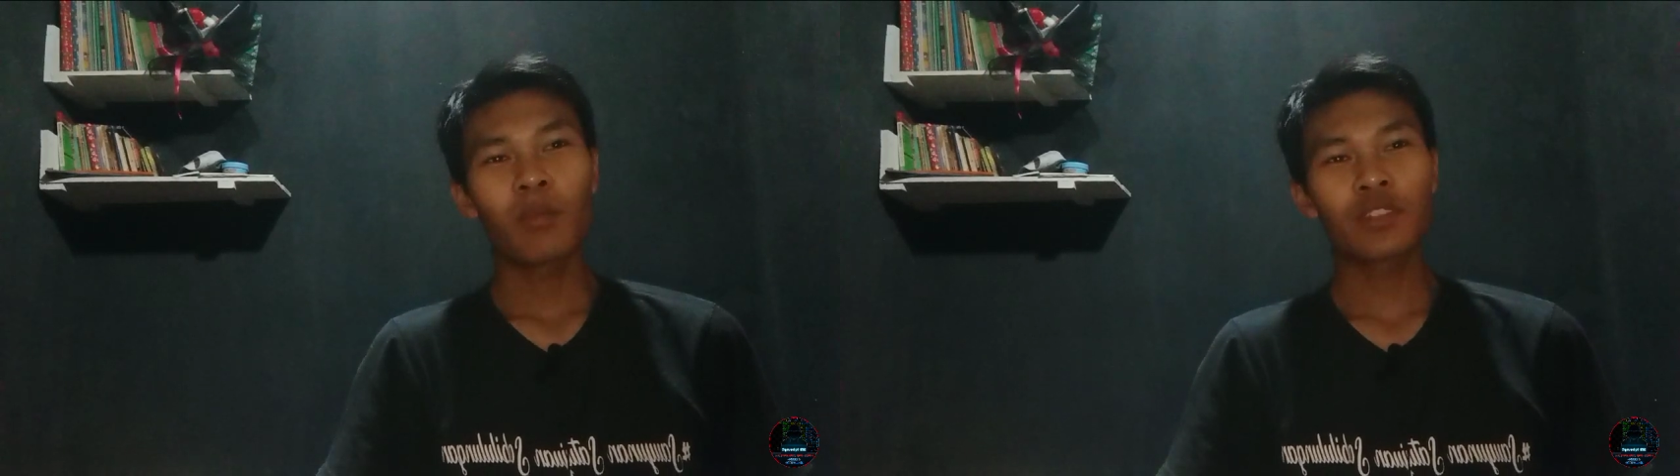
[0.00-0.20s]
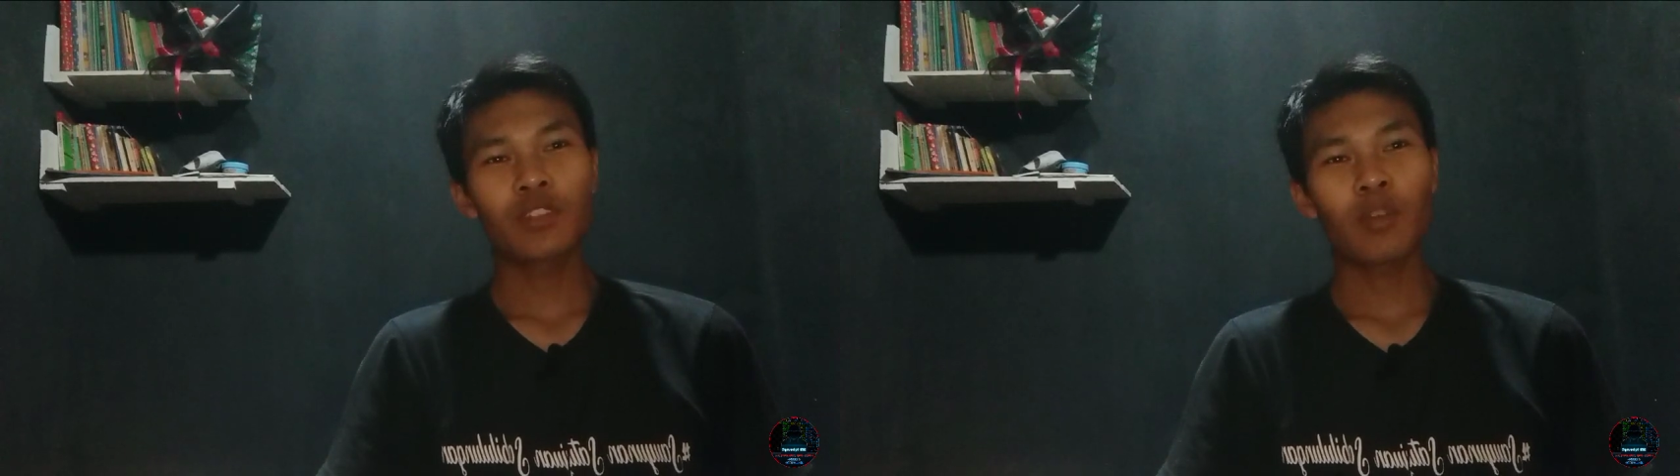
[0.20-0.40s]

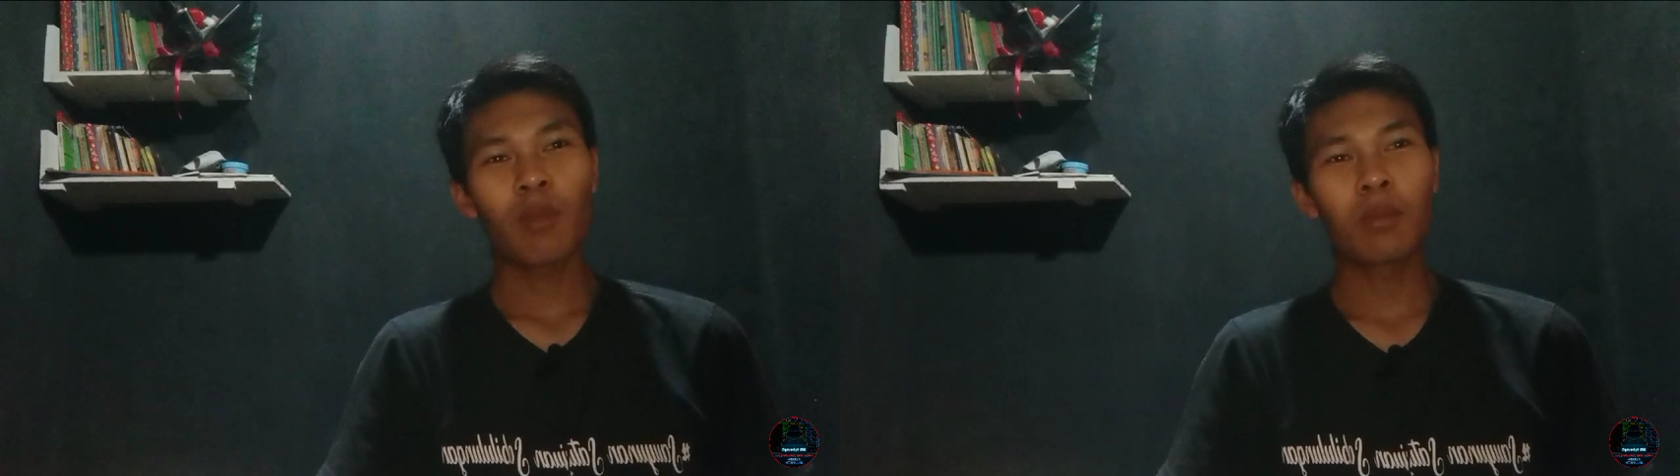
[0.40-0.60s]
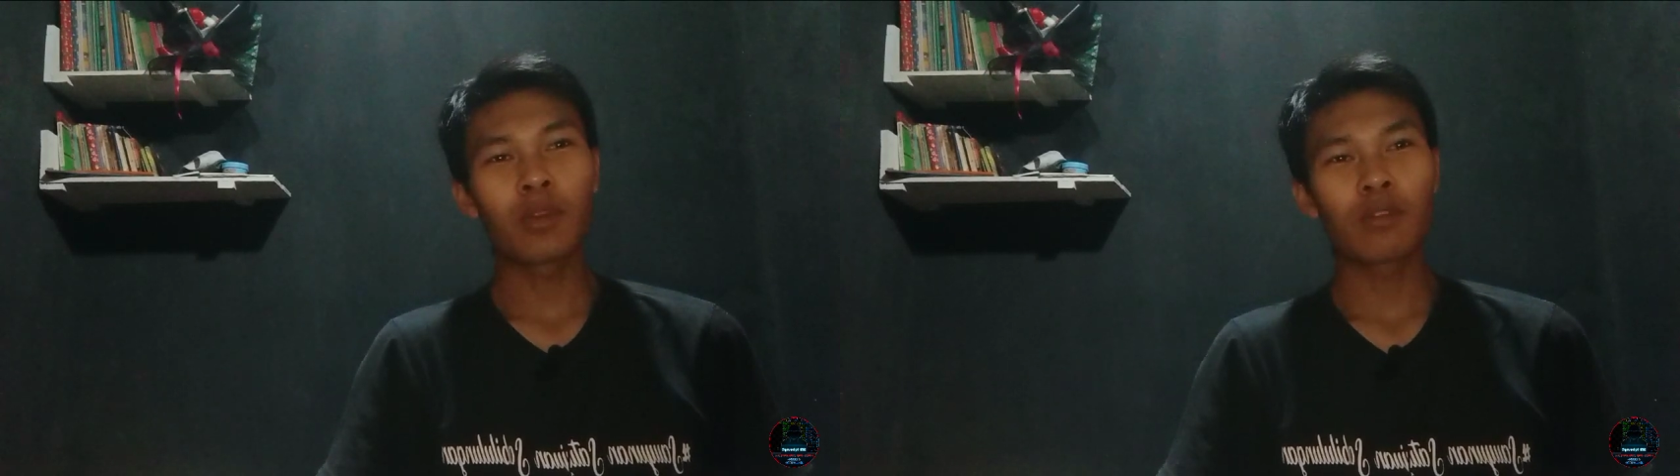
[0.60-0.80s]

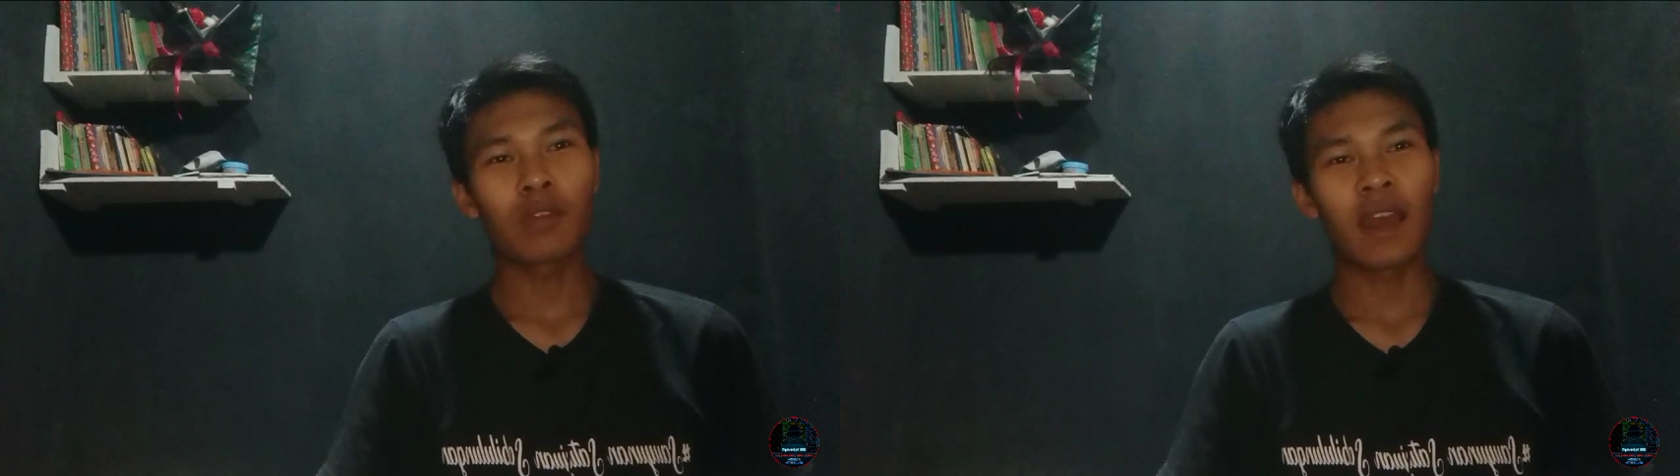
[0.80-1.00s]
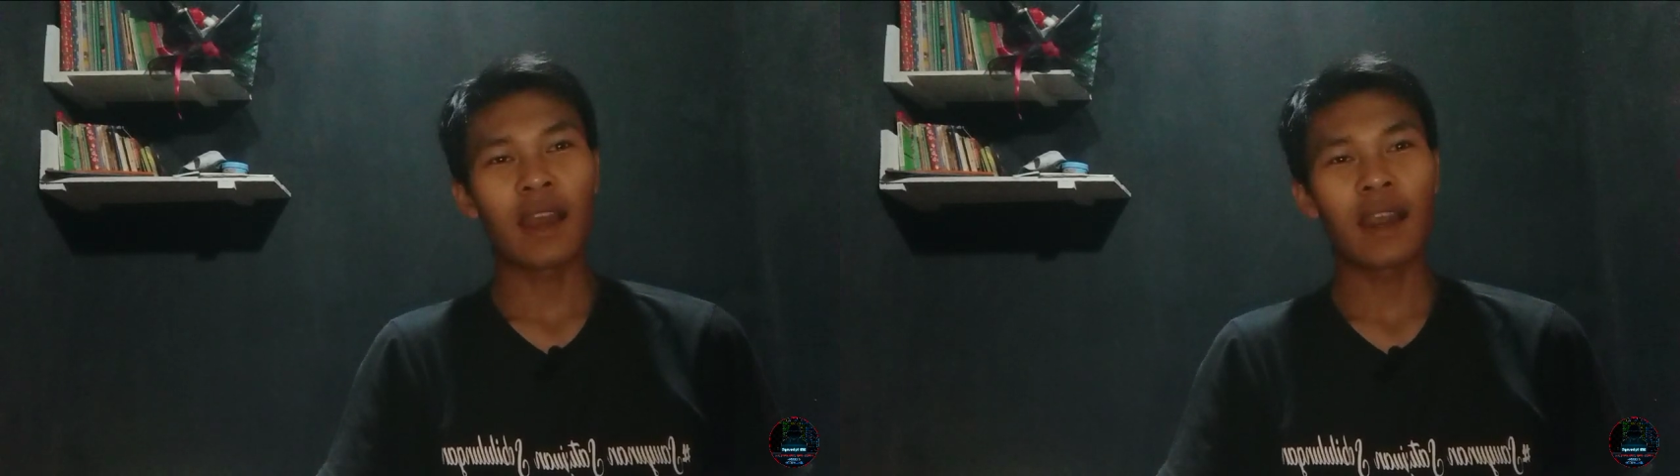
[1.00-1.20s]
mencoba
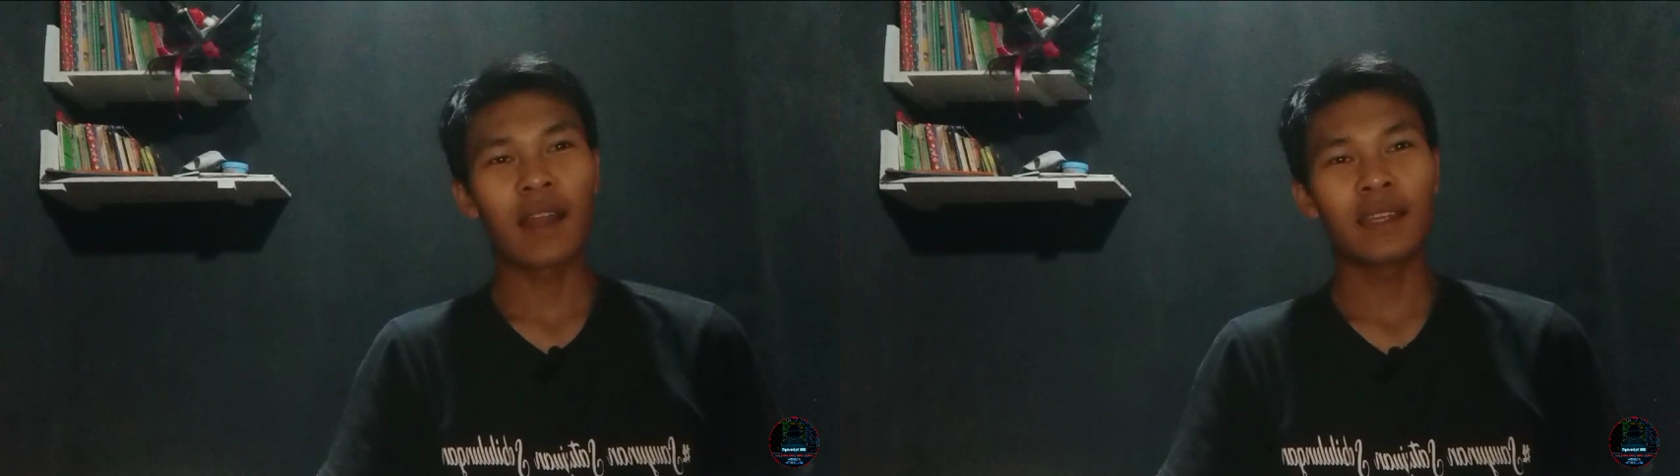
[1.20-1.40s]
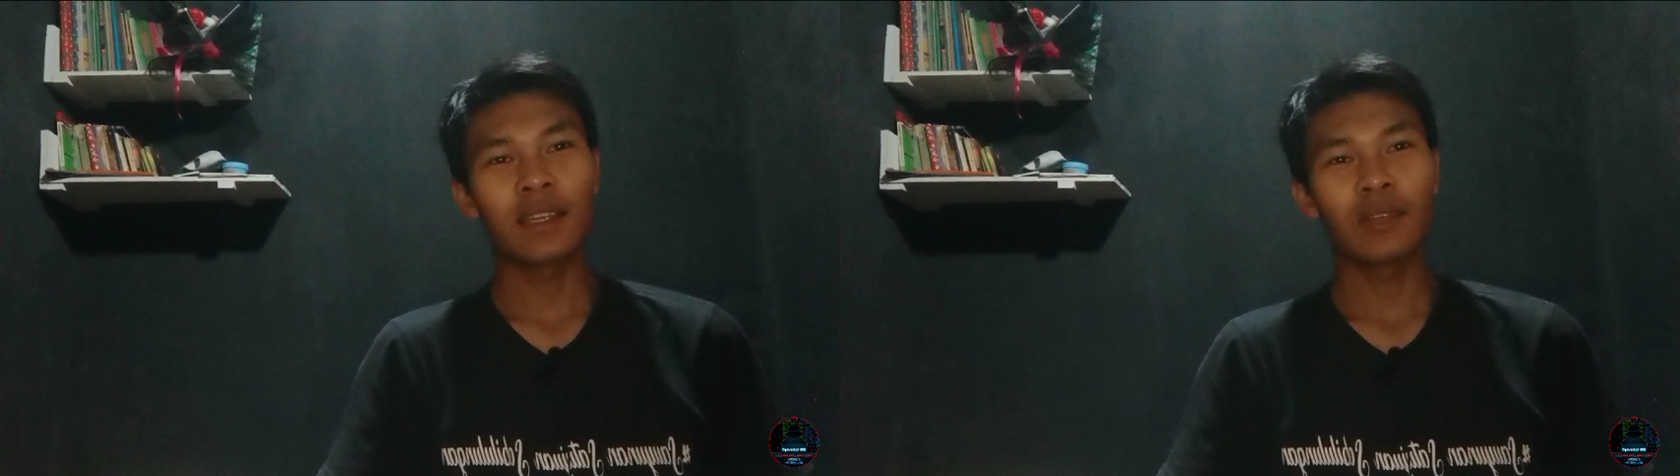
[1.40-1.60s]
berulang
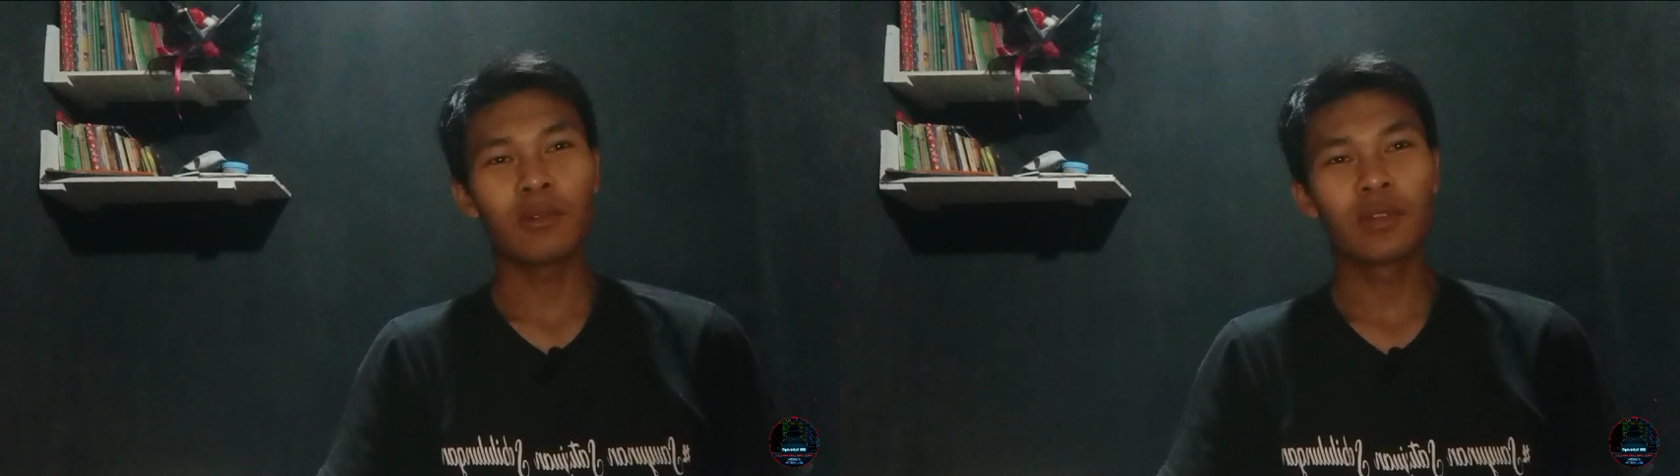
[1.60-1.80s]
kali